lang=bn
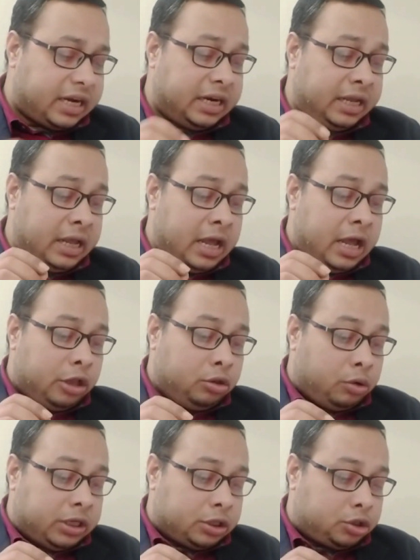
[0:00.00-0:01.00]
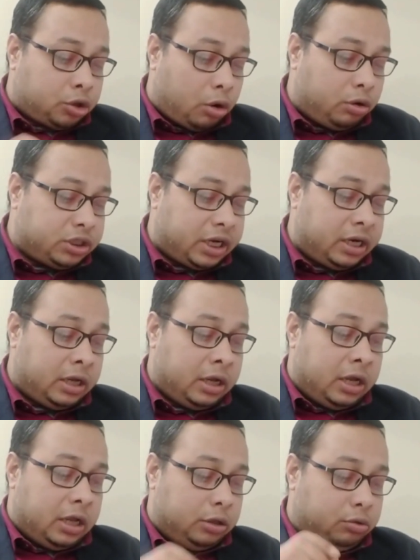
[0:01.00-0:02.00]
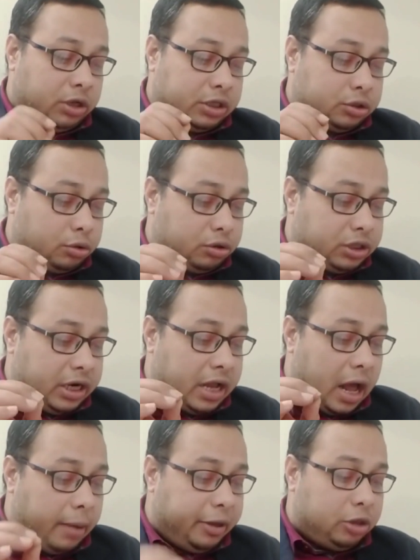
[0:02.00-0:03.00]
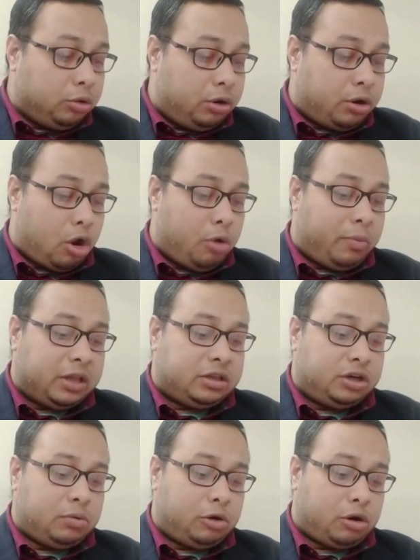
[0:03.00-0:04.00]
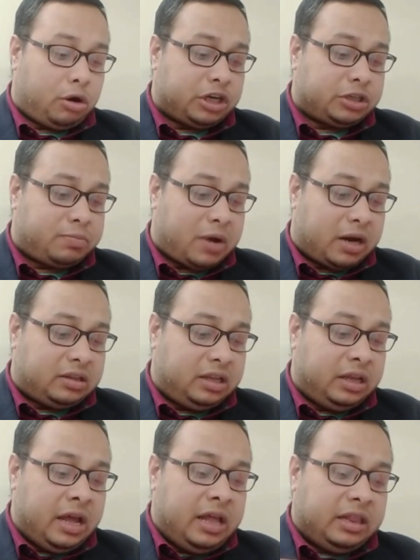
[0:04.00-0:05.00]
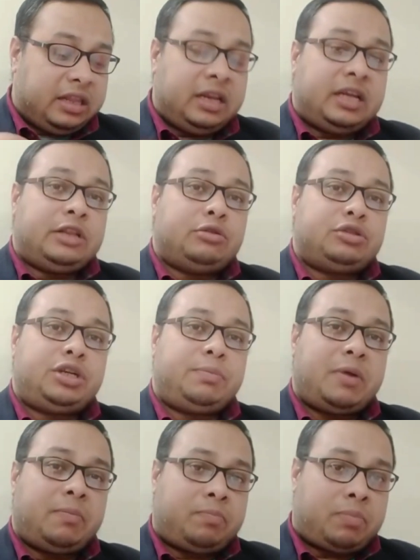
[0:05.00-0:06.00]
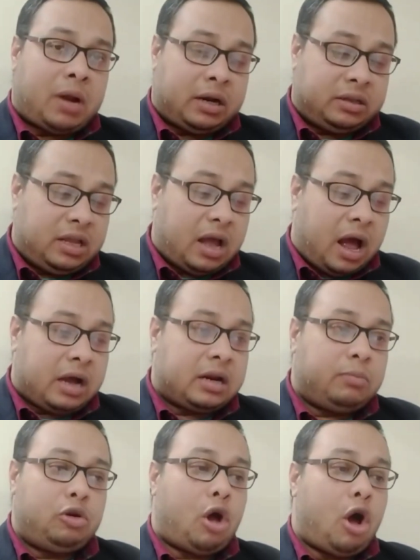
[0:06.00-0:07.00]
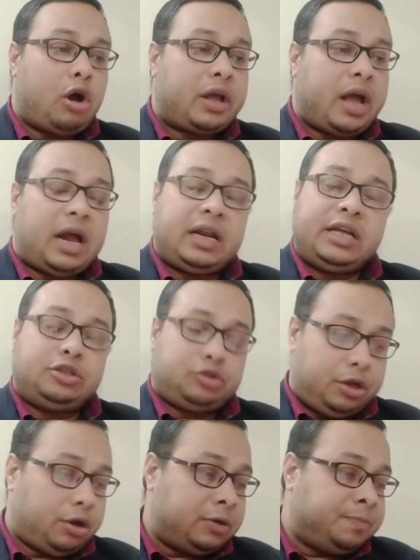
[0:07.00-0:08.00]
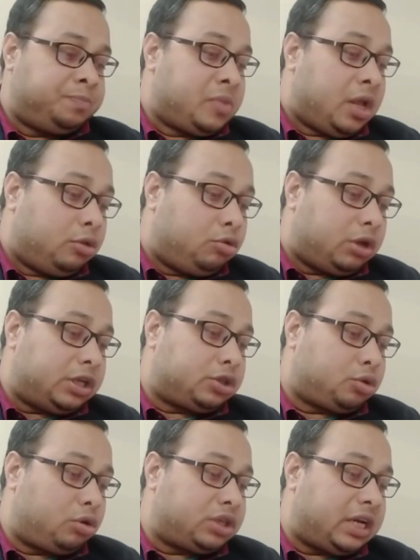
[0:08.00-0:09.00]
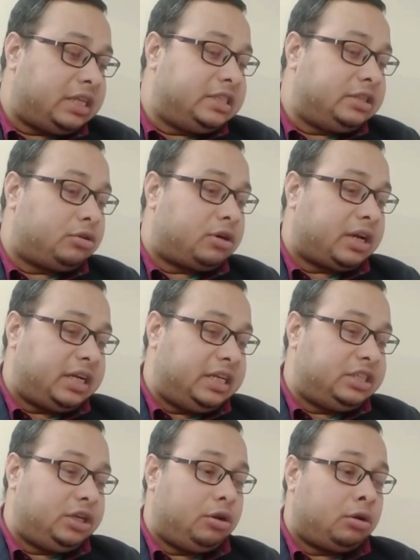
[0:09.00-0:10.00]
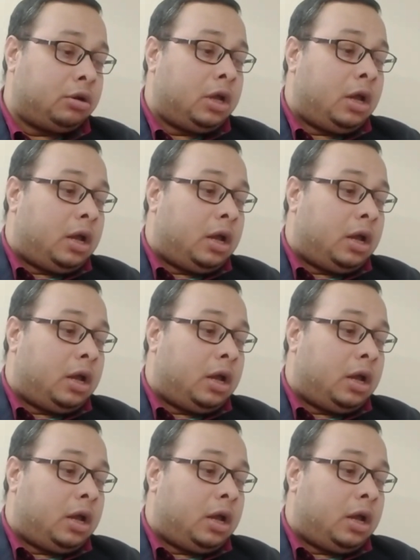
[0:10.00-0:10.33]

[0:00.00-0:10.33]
যেখানে দু হাজার ষোলো সাল দু হাজার ষোলো সালে হামিদুল রহমান তৃণমূল কংগ্রেস প্রার্থী তিনি কিন্তু সিপিএম প্রার্থী আকরামুল হককে হারিয়ে জয়ী হন দু হাজার ষোলো সালে চিত্রটা কি ছিল